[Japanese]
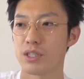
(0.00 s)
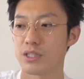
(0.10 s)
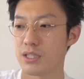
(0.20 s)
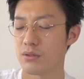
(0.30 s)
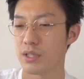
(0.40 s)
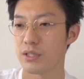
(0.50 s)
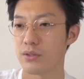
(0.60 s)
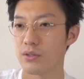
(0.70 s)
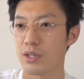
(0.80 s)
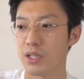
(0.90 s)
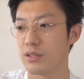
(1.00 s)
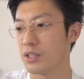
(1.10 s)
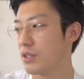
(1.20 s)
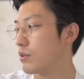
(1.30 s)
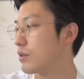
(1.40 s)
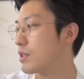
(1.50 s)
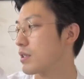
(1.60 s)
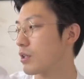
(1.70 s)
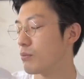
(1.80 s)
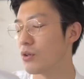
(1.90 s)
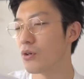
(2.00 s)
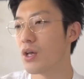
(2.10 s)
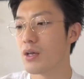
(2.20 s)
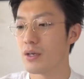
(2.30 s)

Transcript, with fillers: T シャツとかいろいろ買ってきてるんですけども